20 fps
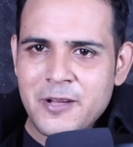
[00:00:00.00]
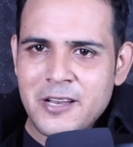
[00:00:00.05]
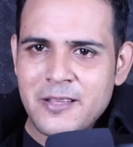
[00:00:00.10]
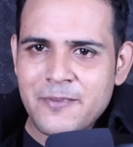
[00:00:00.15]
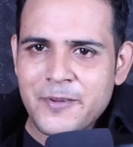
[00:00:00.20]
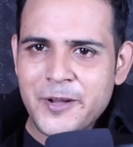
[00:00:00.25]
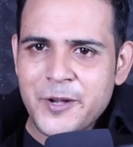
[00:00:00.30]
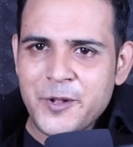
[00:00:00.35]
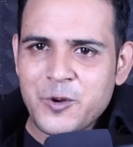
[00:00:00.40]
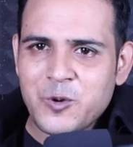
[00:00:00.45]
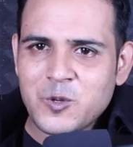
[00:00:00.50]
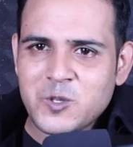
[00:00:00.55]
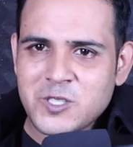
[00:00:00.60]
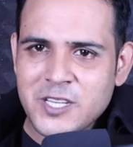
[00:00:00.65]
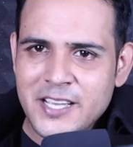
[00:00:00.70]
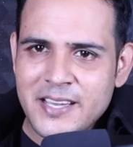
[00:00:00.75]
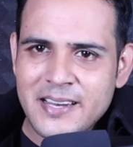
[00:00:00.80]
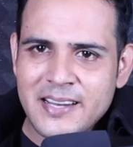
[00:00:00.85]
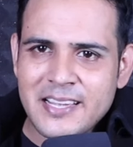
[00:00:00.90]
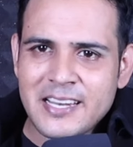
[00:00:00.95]
करें वीडियो को
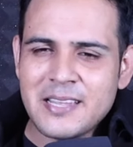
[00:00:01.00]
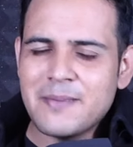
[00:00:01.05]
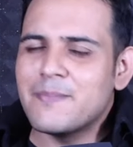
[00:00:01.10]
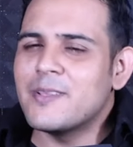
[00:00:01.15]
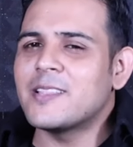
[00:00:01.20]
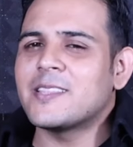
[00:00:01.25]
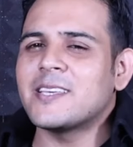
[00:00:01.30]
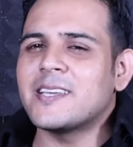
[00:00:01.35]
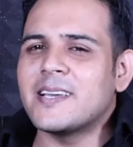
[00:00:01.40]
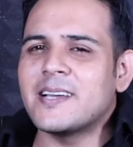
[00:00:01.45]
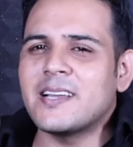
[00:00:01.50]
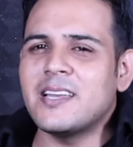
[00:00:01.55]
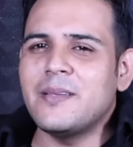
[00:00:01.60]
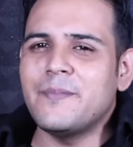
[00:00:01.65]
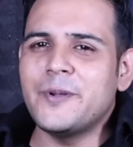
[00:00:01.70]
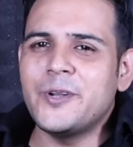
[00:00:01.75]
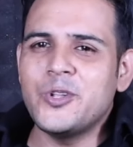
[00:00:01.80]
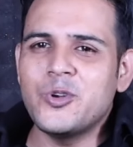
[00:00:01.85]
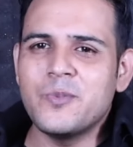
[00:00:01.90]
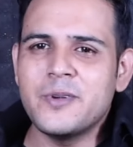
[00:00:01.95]
शेयर करें मिलते हैं अगली
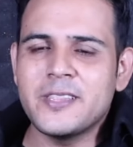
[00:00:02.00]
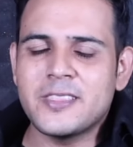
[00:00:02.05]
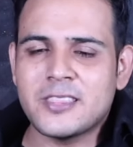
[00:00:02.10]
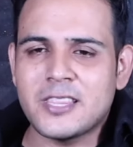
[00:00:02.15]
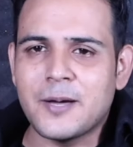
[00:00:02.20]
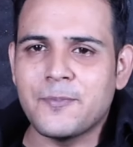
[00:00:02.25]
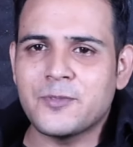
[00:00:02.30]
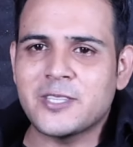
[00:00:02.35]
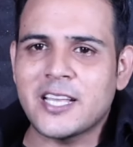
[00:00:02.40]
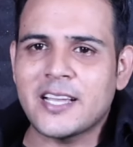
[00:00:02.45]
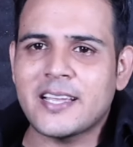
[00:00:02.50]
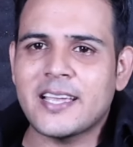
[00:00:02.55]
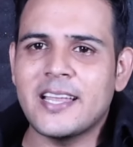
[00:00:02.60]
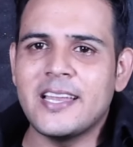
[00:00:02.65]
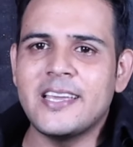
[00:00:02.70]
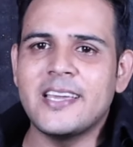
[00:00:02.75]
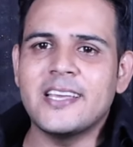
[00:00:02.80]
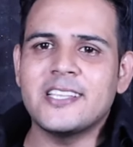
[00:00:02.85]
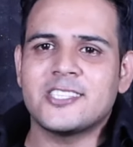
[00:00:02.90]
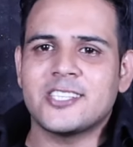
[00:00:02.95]
वीडियो में तब तक के
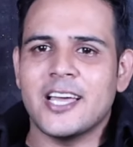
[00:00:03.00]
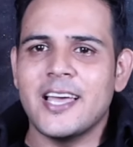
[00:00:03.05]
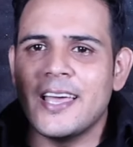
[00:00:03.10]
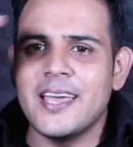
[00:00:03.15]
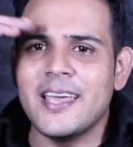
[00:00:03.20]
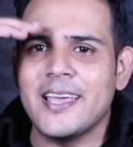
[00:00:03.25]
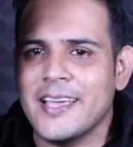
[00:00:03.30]
लिए जय